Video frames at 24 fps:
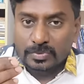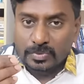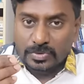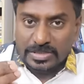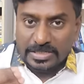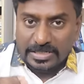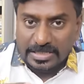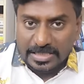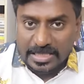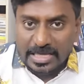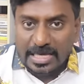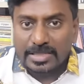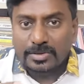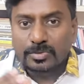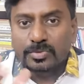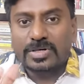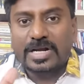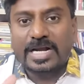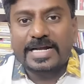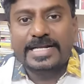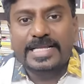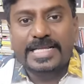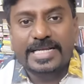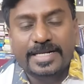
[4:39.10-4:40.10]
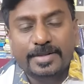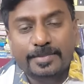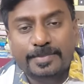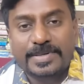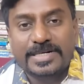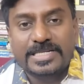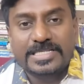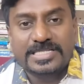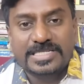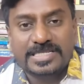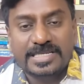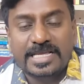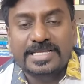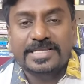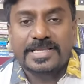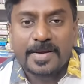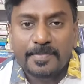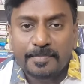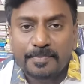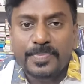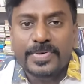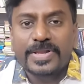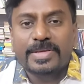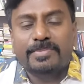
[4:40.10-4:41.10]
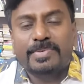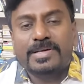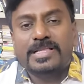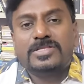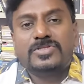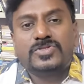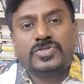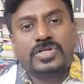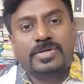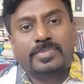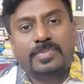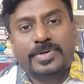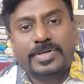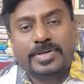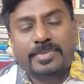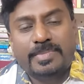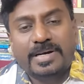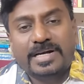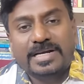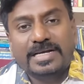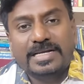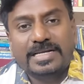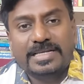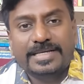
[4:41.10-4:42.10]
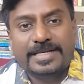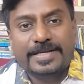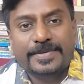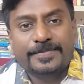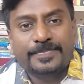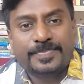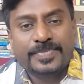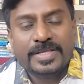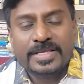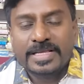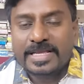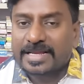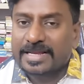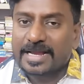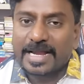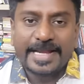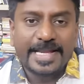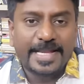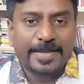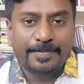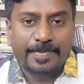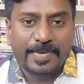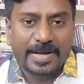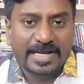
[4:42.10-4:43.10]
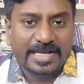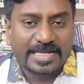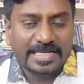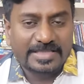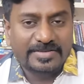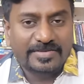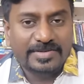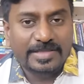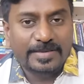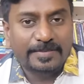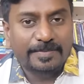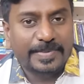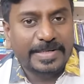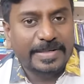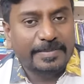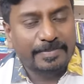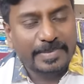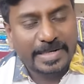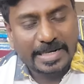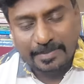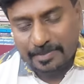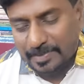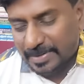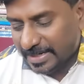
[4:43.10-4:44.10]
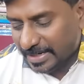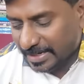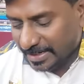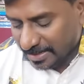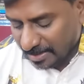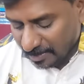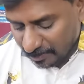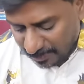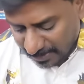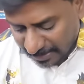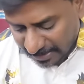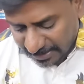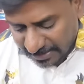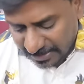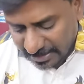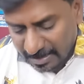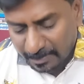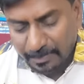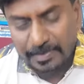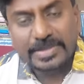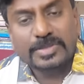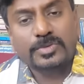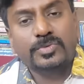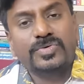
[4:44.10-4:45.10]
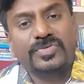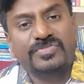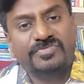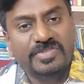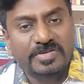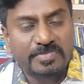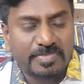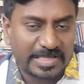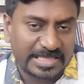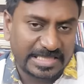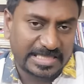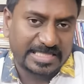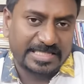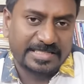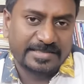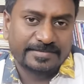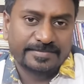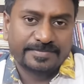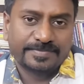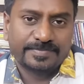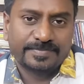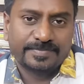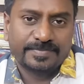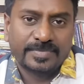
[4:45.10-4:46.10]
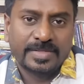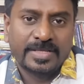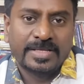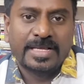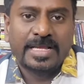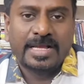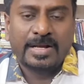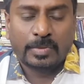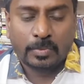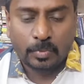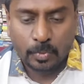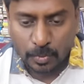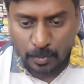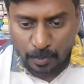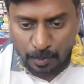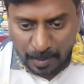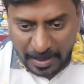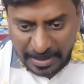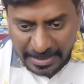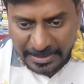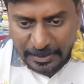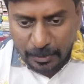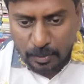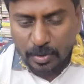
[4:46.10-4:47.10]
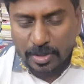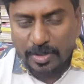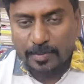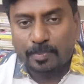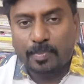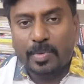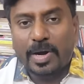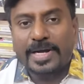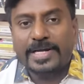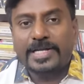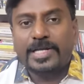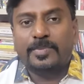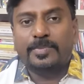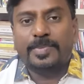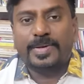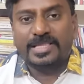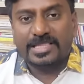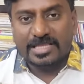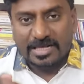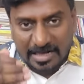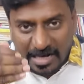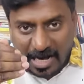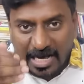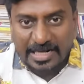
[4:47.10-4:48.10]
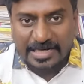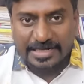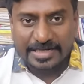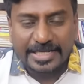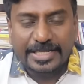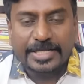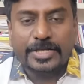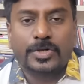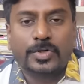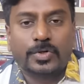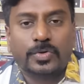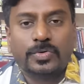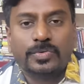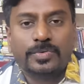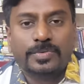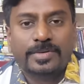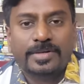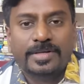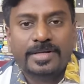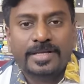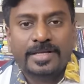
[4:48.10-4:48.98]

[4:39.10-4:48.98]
ஒரு ஏதாவது ஒரு அடிக்கடி பட்டுச்சுன்னா எப்படி பதில் சொல்ல முடியும் மக்களுக்கு கண்டிப்பாக இது வந்து ப்ரீ பிளான் பண்ணி எடுக்கப்பட்டதில்லை அப்போ இது ஒரு விபத்து ஒரு பர்டிகுலர் பாயிண்டில் போய் அந்த கார் நிற்கணும்